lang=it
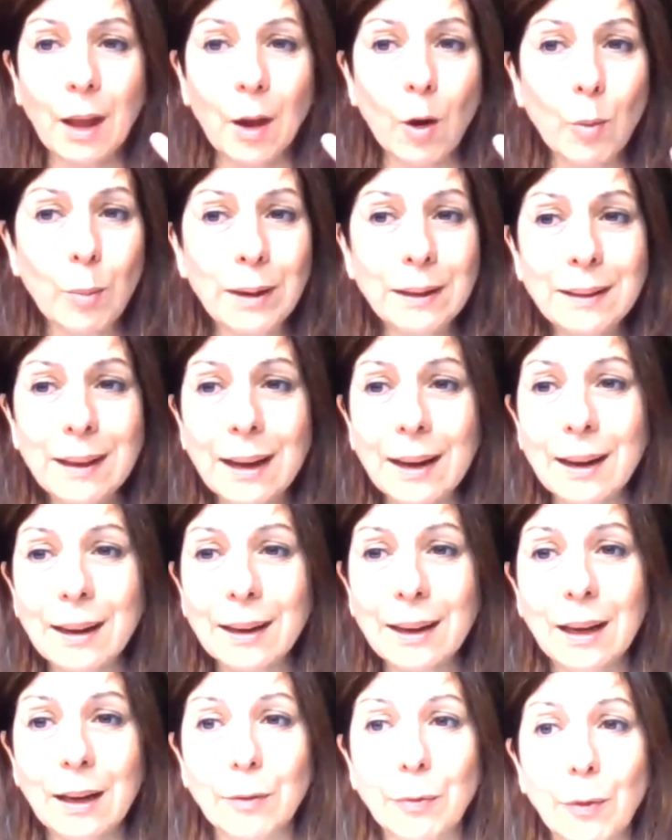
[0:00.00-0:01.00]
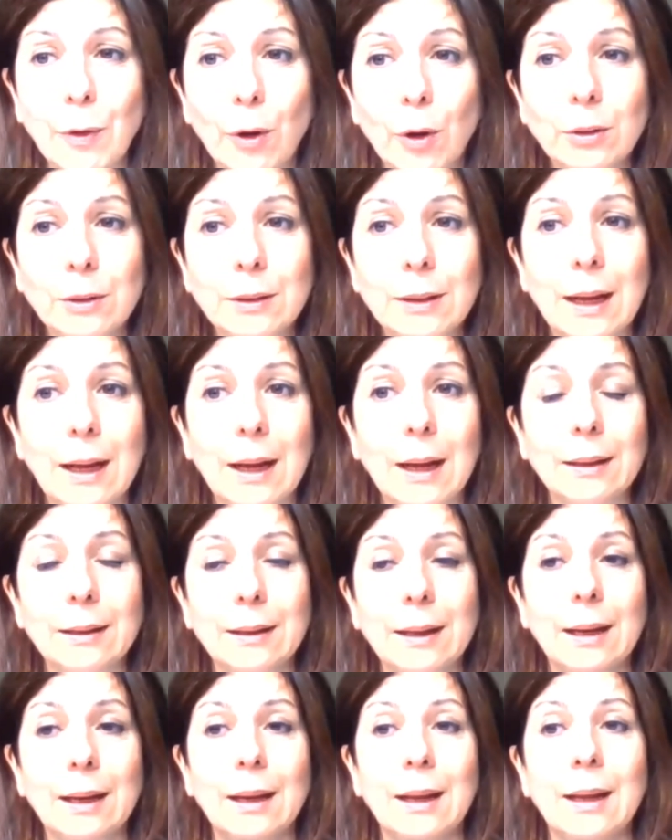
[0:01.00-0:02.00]
aumentare anche la flotta
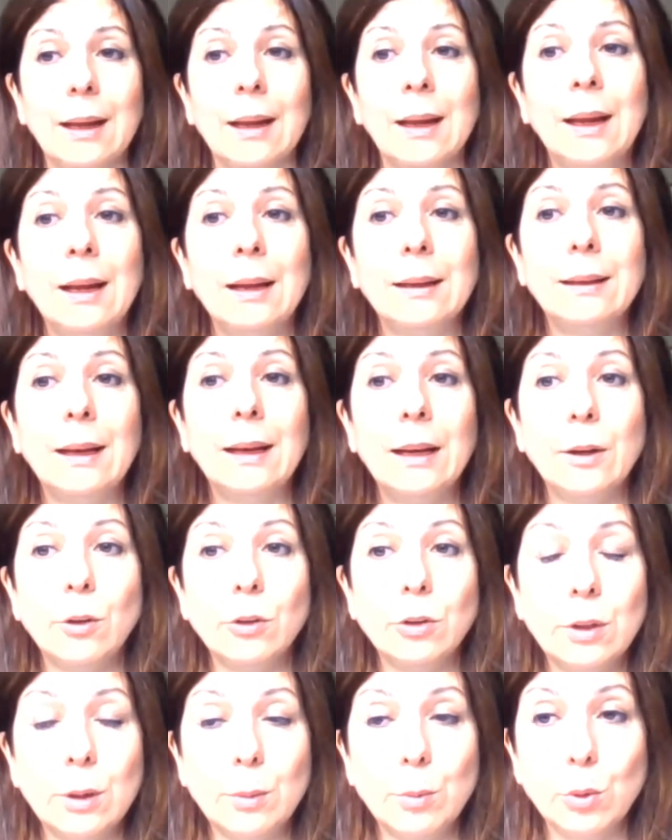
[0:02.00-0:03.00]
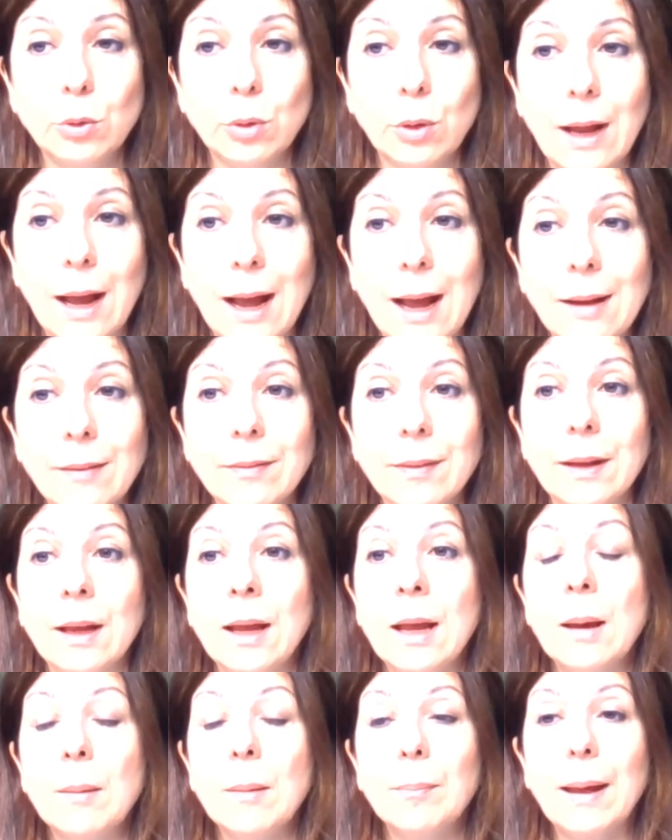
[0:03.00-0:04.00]
delle, delle, nostre
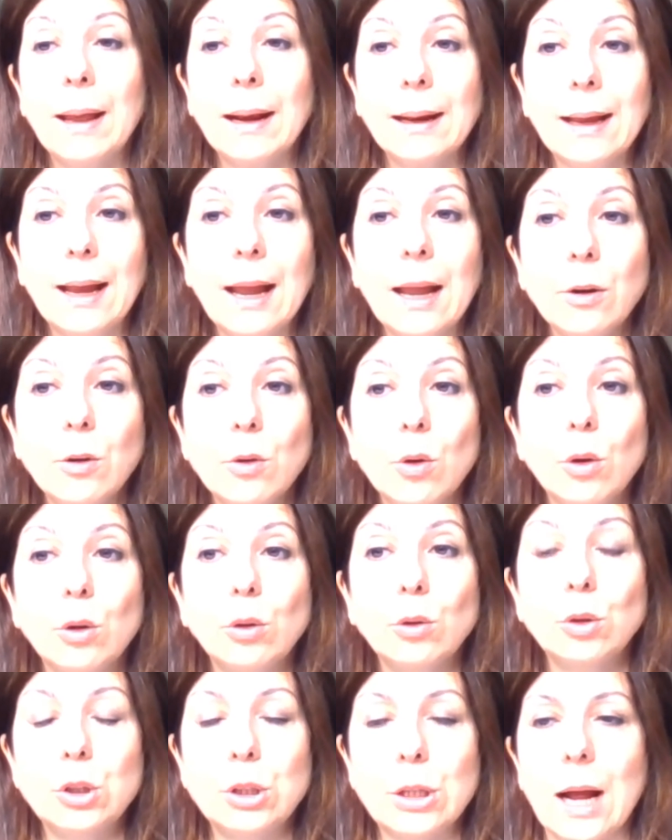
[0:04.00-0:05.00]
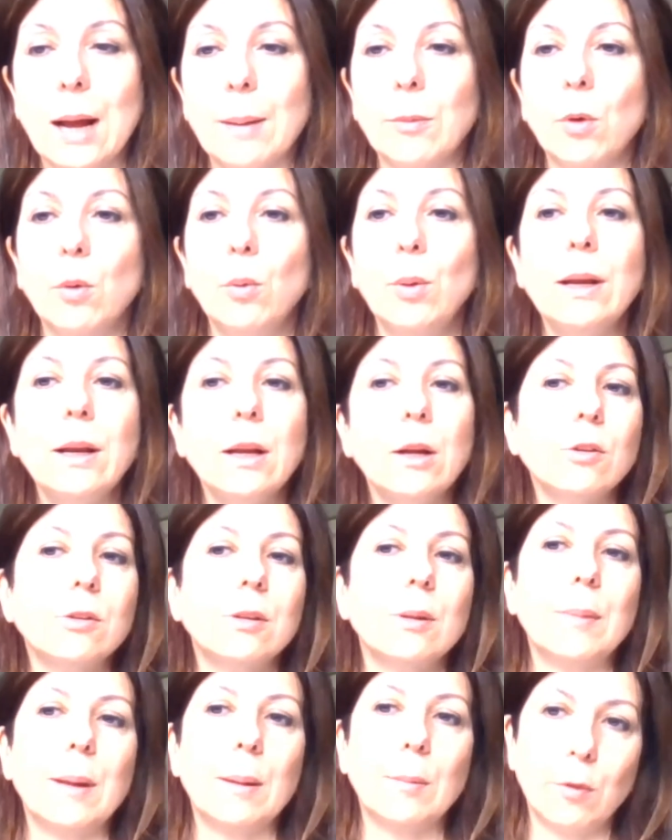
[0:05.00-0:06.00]
motonavi perché non riusciamo. Quindi
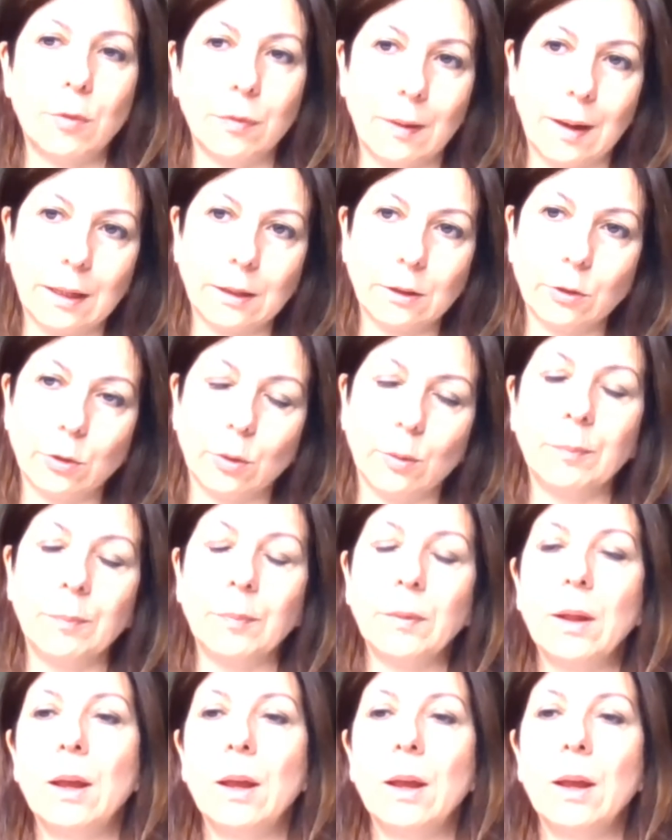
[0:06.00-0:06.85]
cosa abbiamo fatto?